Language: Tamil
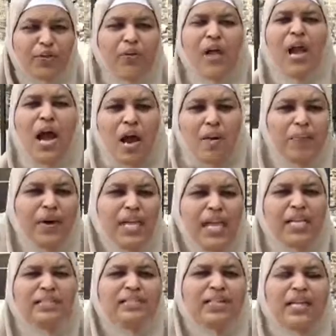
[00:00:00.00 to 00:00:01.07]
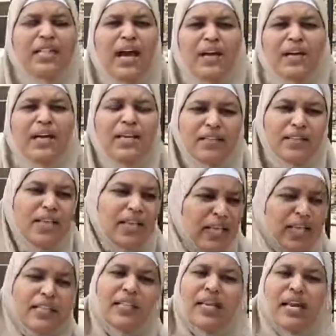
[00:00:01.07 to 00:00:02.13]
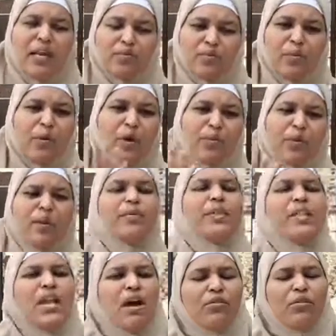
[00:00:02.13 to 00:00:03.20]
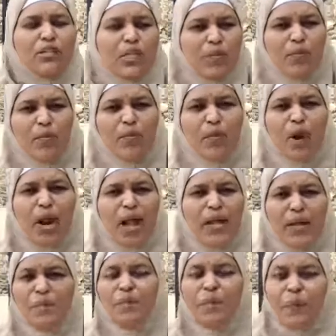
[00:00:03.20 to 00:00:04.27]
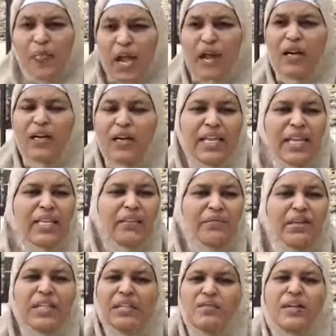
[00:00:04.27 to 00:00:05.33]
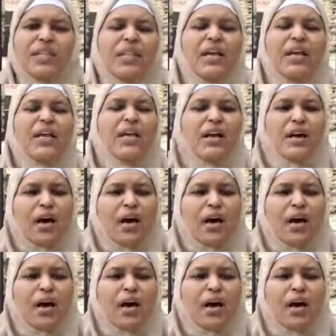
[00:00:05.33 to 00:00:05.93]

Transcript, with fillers: அனைவரும் அப்படியே செய்து அங்கிருந்து இங்கிருந்து கிளம்பி மறுபடியும் மதினாவுக்கு திரும்பி போறாங்க நாங்கள் நியத்து வைத்து வந்து